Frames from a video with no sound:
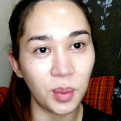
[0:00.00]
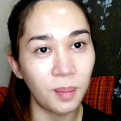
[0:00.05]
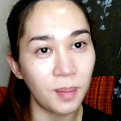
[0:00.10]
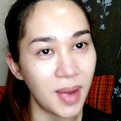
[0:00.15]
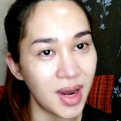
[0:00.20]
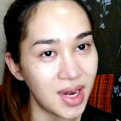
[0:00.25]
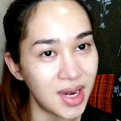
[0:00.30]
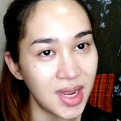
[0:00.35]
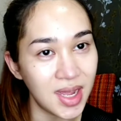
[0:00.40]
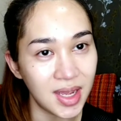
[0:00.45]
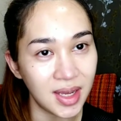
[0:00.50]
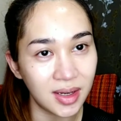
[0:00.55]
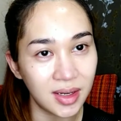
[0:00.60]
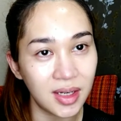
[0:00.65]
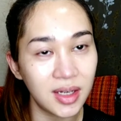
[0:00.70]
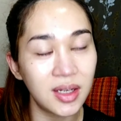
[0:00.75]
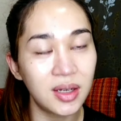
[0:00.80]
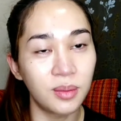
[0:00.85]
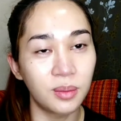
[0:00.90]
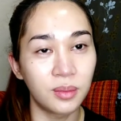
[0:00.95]
มันดี
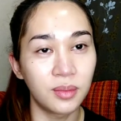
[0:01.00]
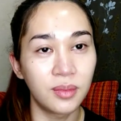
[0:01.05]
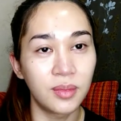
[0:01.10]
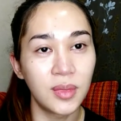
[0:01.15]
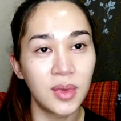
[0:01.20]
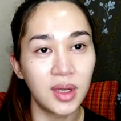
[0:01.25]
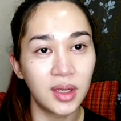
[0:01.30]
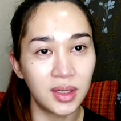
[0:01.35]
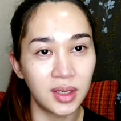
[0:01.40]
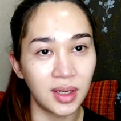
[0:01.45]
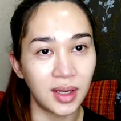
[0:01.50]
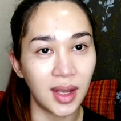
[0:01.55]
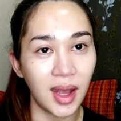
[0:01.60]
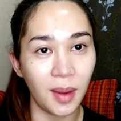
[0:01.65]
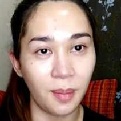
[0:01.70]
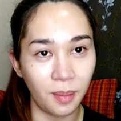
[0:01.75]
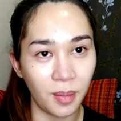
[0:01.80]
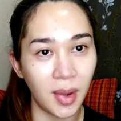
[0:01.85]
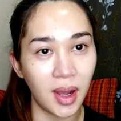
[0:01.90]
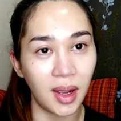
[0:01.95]
ขึ้นถึงกล้า
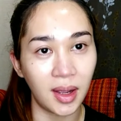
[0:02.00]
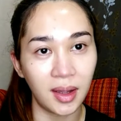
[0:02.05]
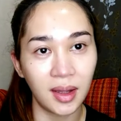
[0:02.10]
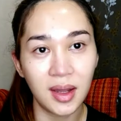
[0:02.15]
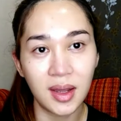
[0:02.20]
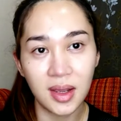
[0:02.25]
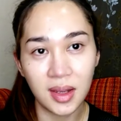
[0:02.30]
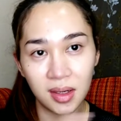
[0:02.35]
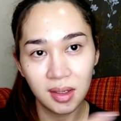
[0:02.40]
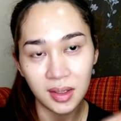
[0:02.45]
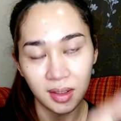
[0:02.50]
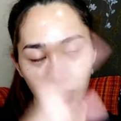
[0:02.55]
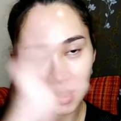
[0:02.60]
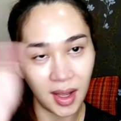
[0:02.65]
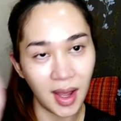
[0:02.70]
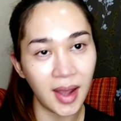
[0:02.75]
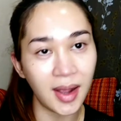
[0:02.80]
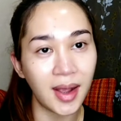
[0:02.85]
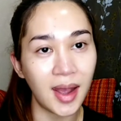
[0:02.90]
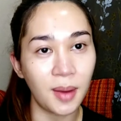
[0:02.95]
ก
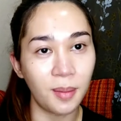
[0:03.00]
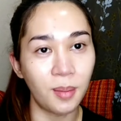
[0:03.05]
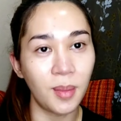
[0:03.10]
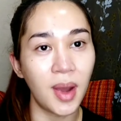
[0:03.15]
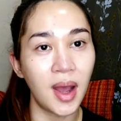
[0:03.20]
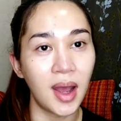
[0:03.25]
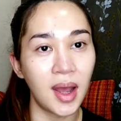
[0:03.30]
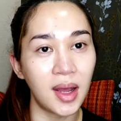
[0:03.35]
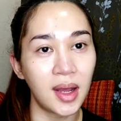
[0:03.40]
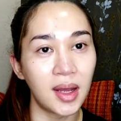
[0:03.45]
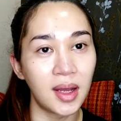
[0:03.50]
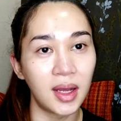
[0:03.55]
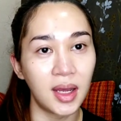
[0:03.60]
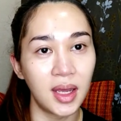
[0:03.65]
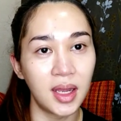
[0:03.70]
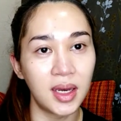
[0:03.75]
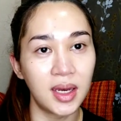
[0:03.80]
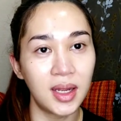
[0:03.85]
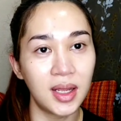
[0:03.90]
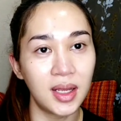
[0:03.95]
ลับมา
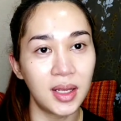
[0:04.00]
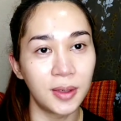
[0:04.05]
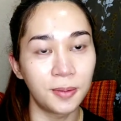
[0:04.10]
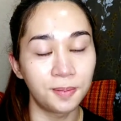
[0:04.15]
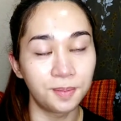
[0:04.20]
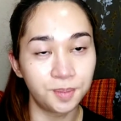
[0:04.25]
ไอ้นี่